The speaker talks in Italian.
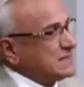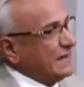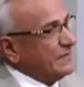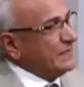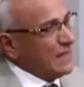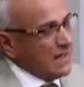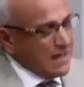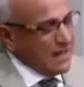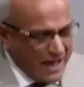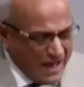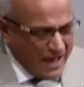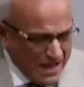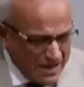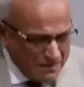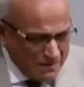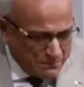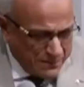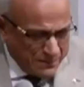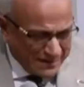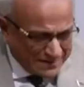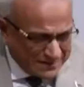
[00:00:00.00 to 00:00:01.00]
ha
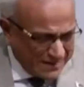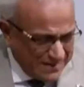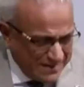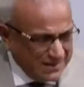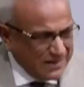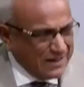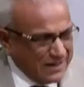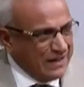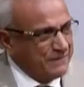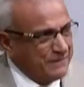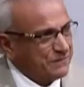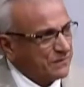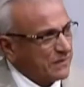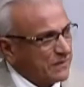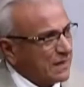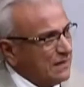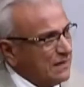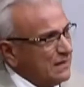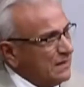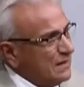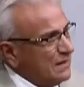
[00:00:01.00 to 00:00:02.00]
empatia,
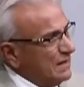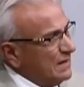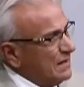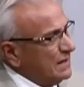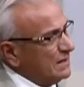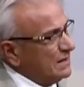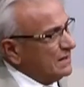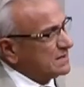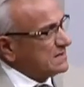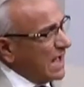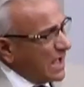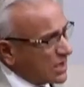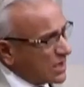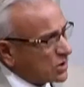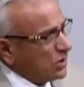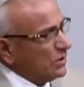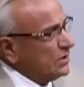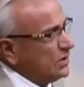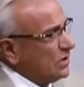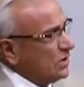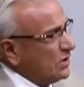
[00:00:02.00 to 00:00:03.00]
sta con
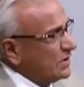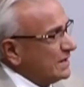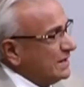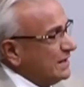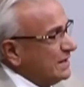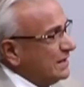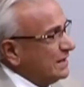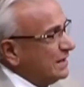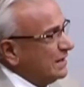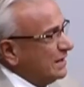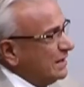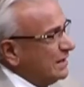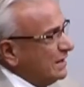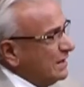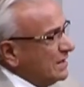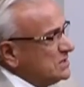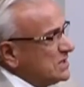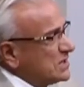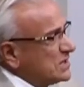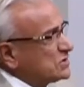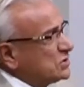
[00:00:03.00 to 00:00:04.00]
noi,
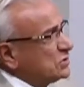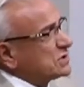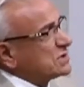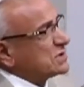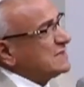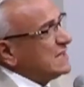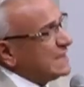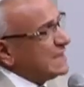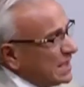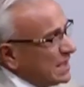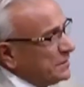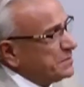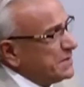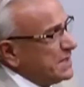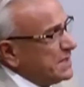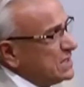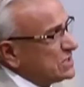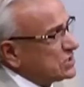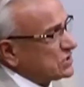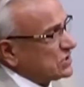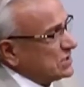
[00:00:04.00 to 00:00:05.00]
Gesù ti
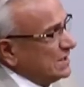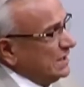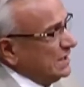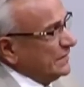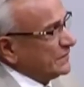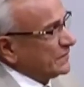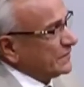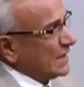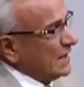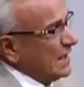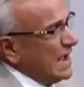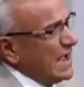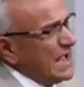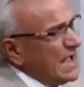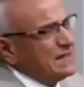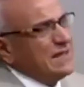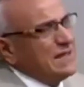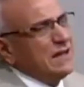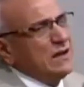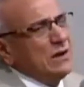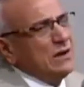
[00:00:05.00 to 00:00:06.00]
capisce ed è
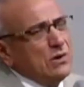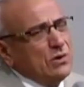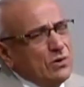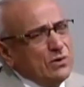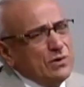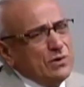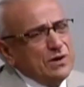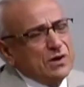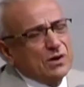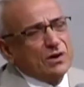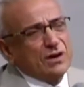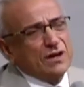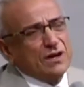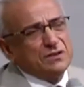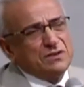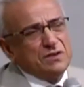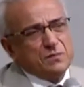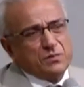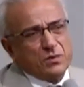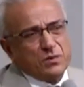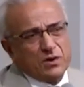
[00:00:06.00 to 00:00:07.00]
l'unico che ti
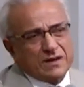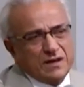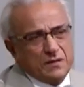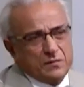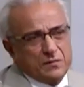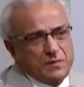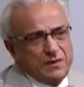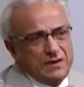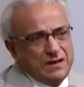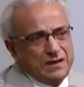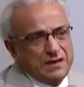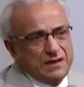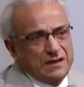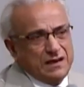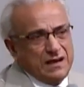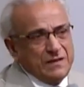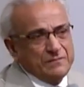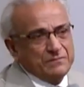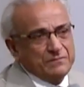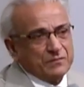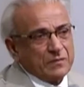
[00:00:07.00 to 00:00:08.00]
può capire.
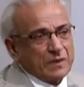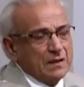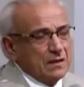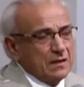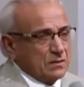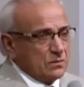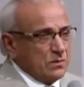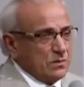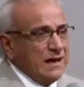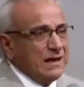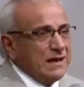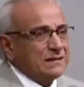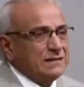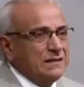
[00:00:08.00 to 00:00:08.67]
Guarda,